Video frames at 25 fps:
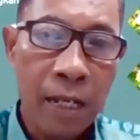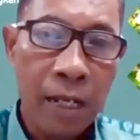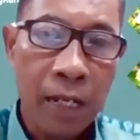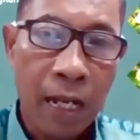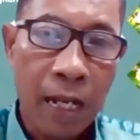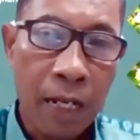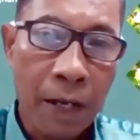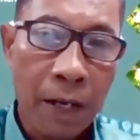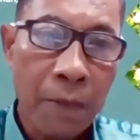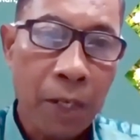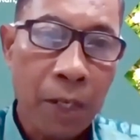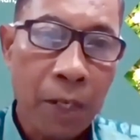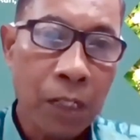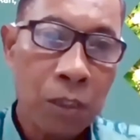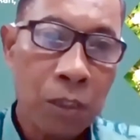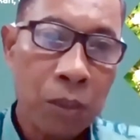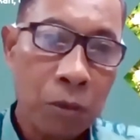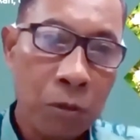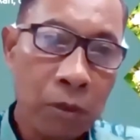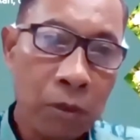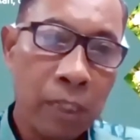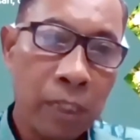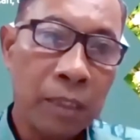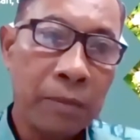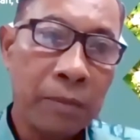karena makin
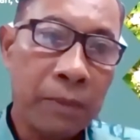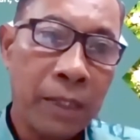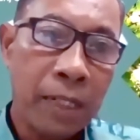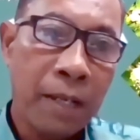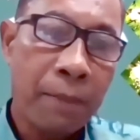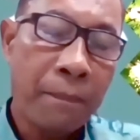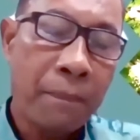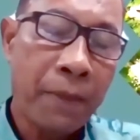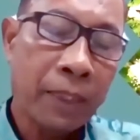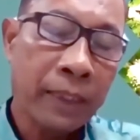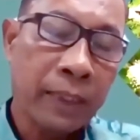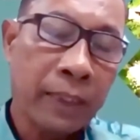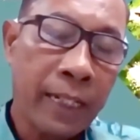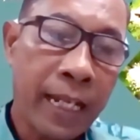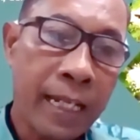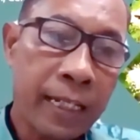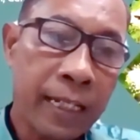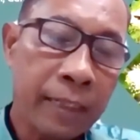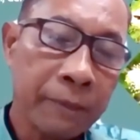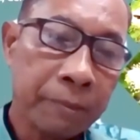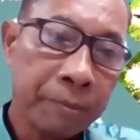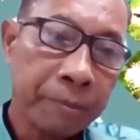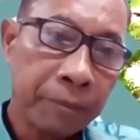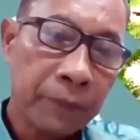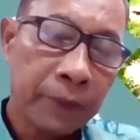sulit
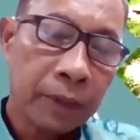mendapatkan